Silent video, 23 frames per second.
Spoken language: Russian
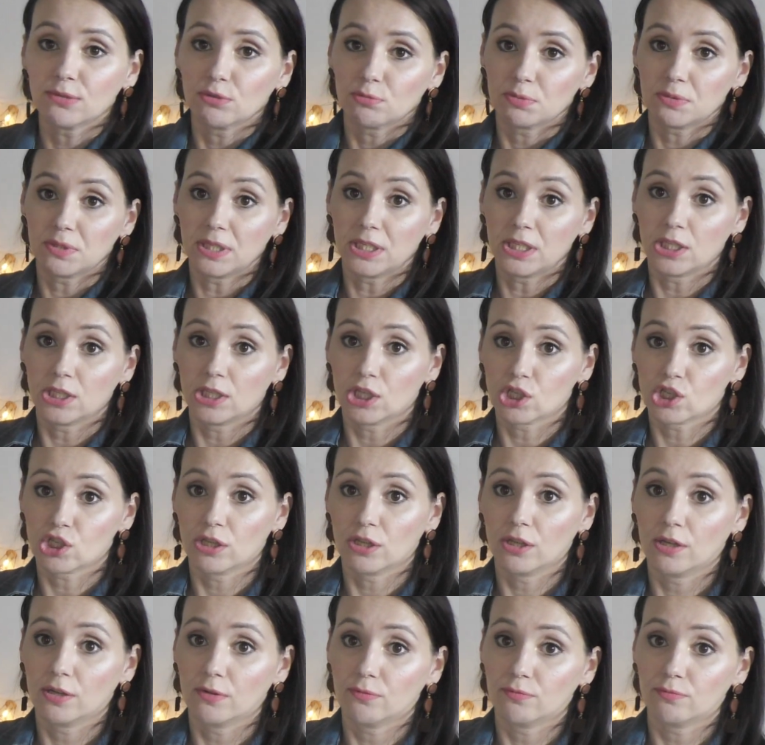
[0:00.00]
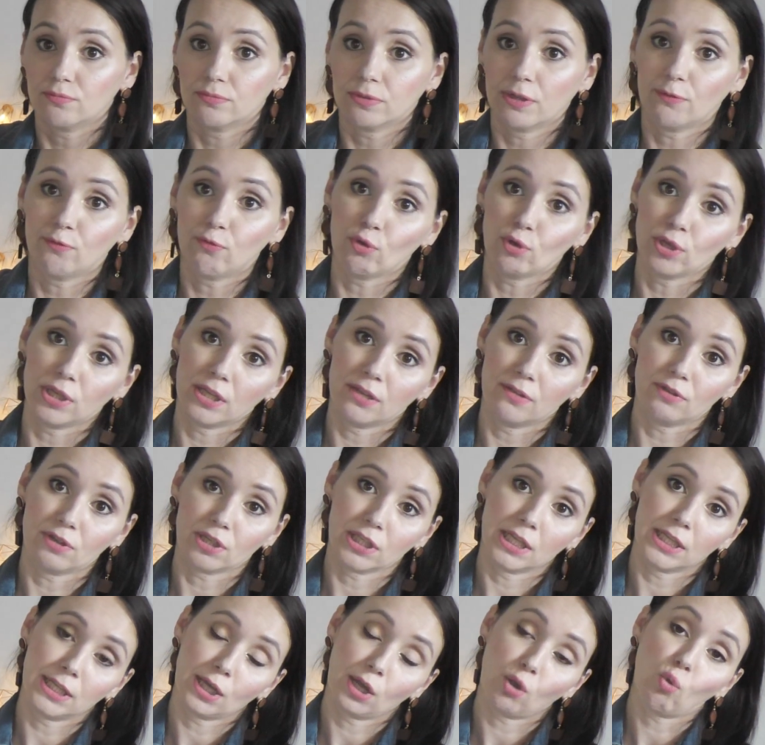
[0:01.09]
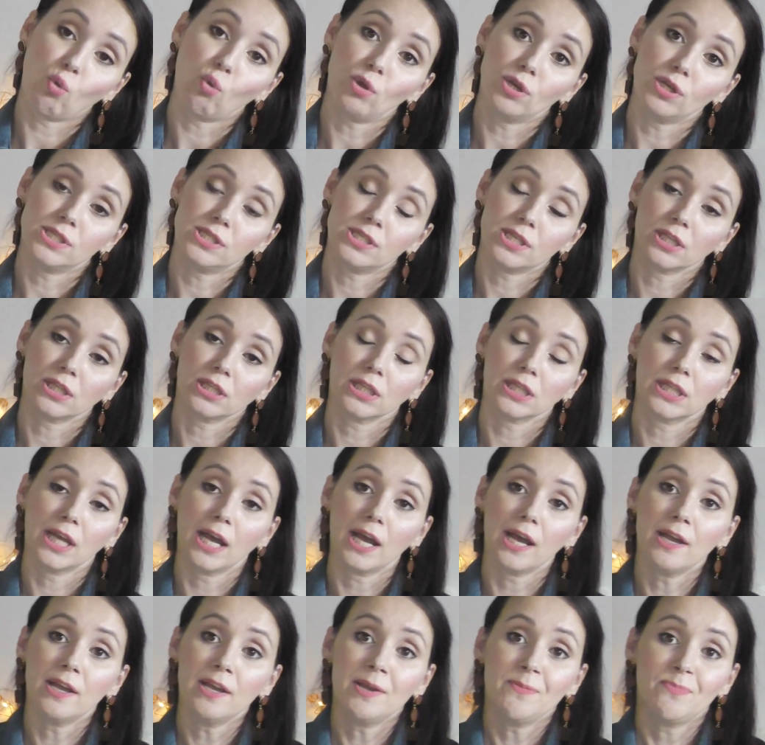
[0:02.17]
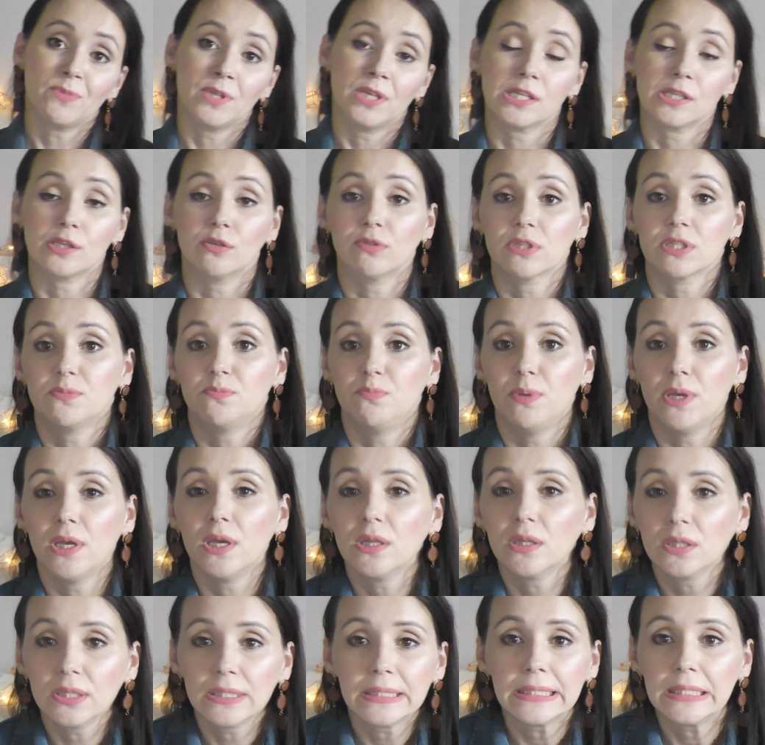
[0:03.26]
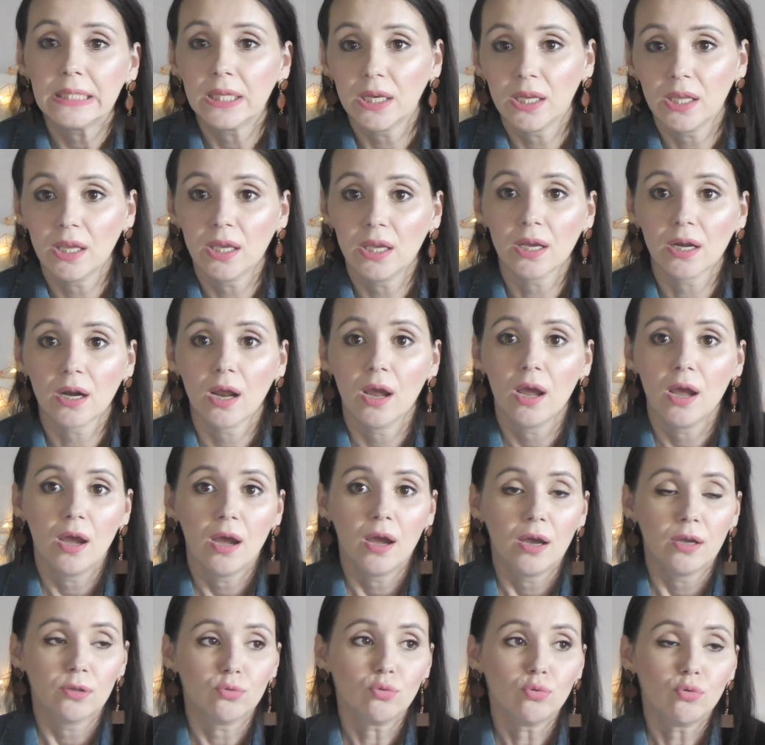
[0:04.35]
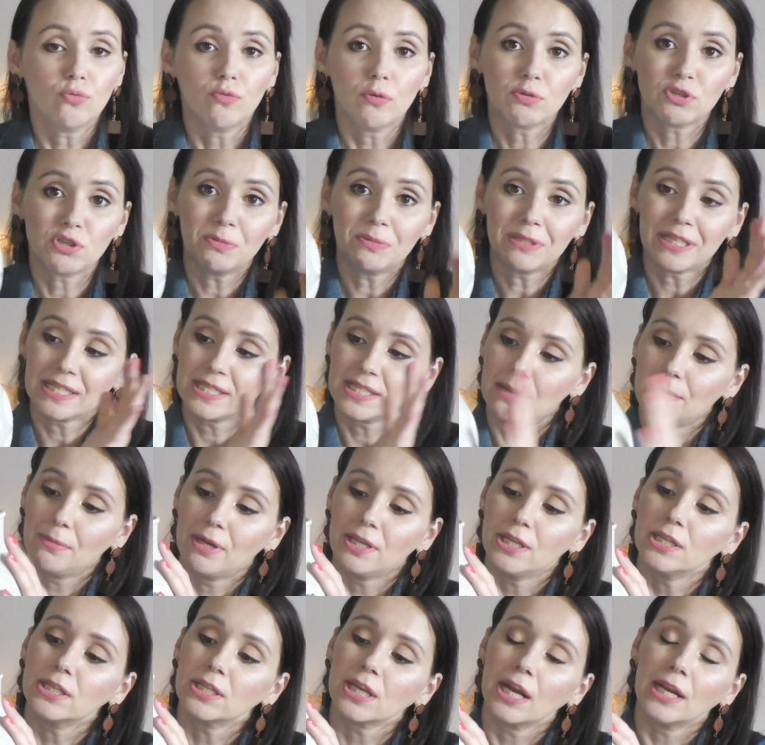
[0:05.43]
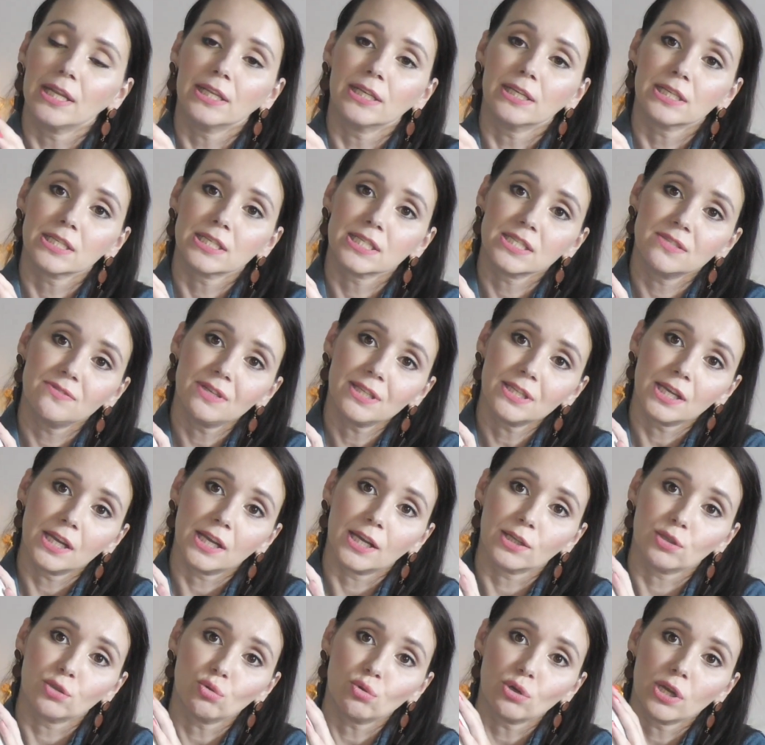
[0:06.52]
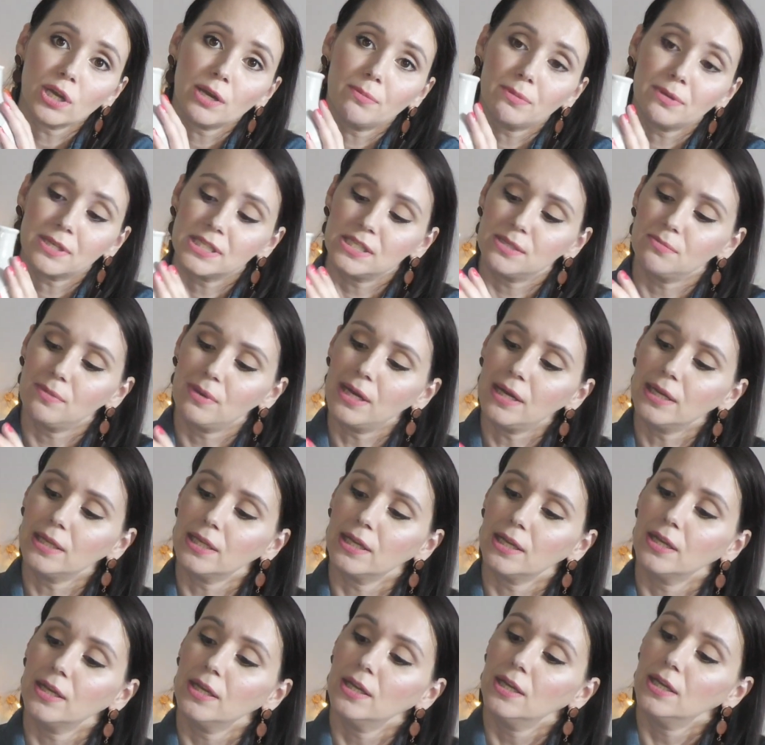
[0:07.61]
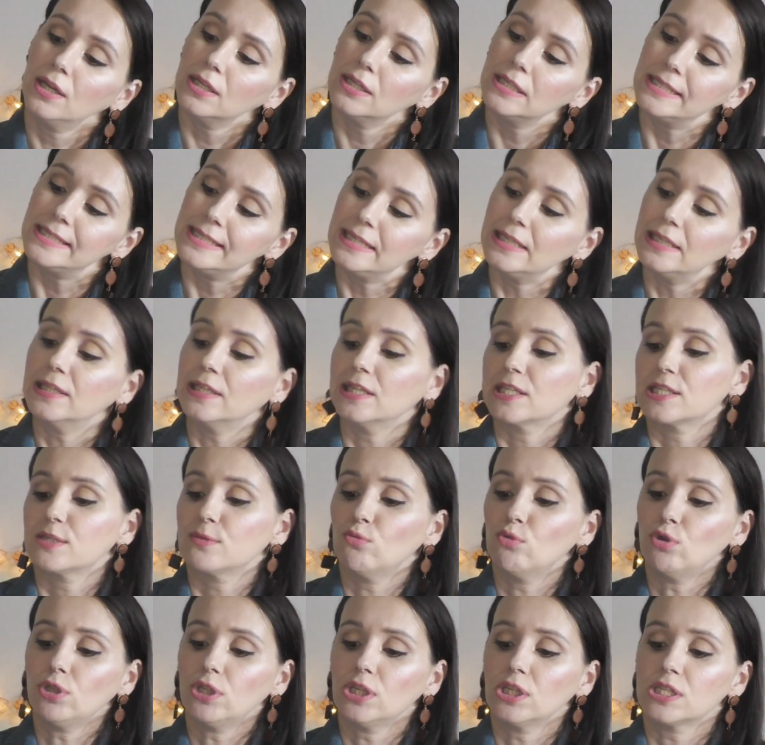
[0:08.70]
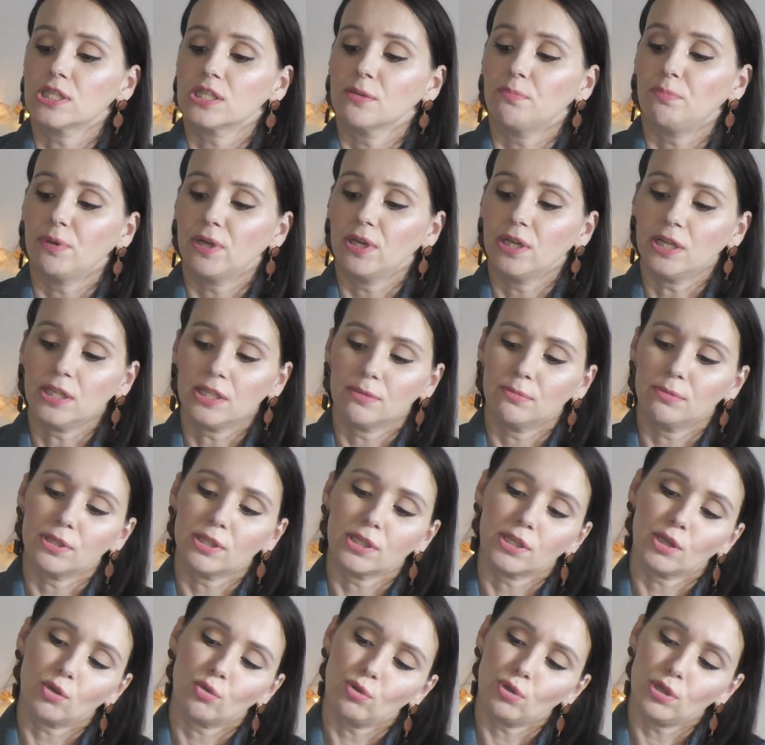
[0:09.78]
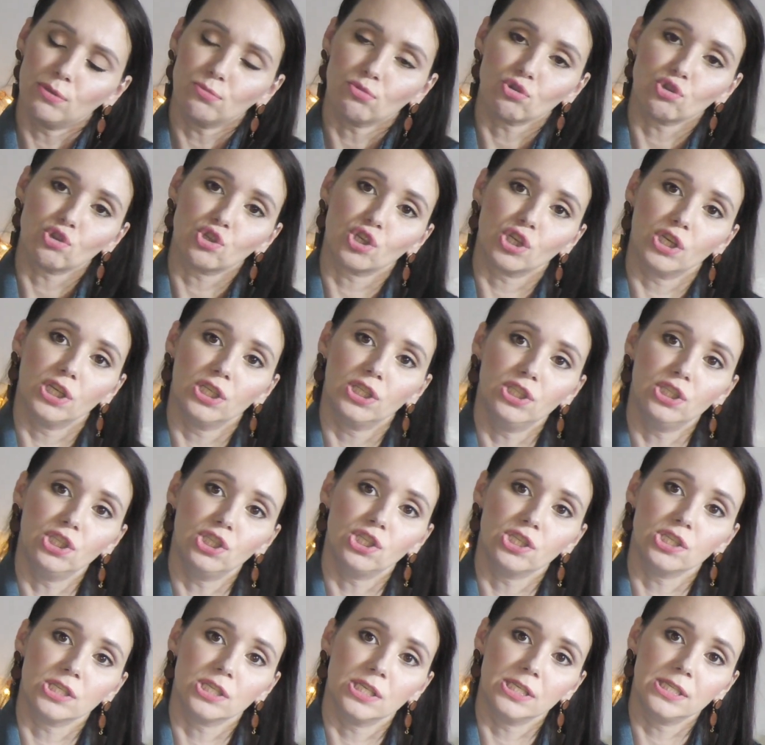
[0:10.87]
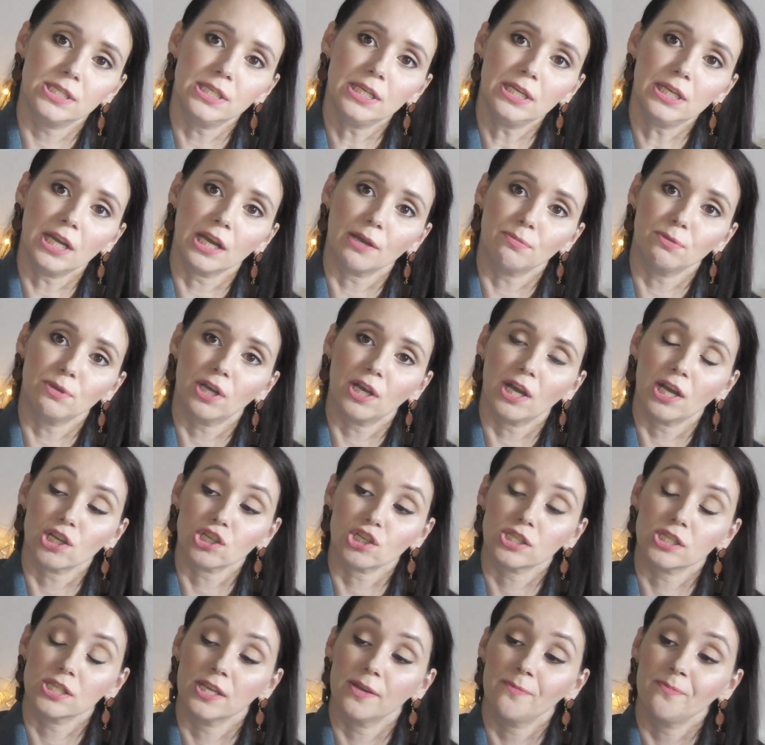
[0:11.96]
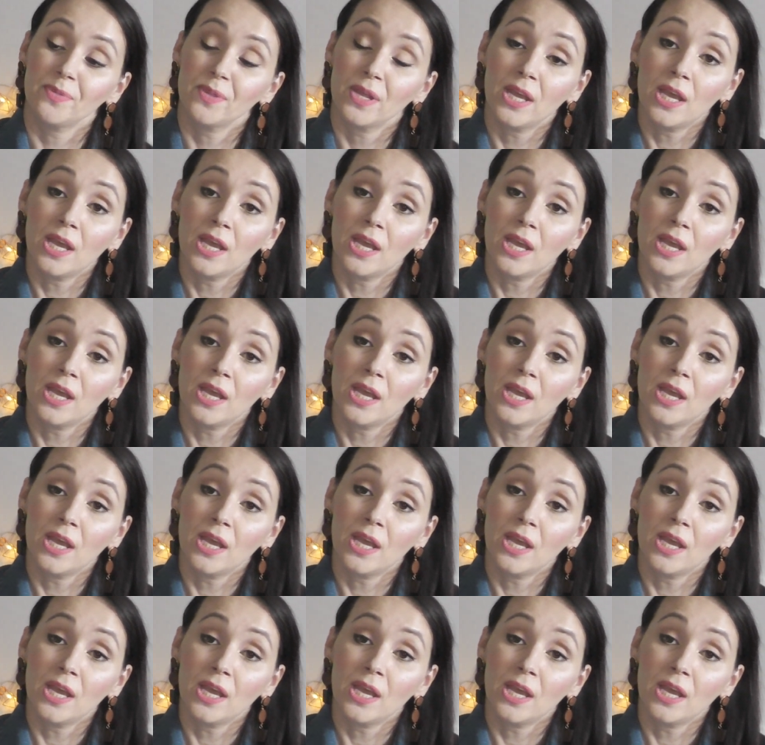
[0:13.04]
Вот посмотрите, даже на, на фоне, наверное, такой стены, да, если у вас белый интерьер. Ну, в общем, это самая нейтральная расцветка, которая максимально стильно смотрится при этом это такой немножечко этнический стиль, как мне кажется.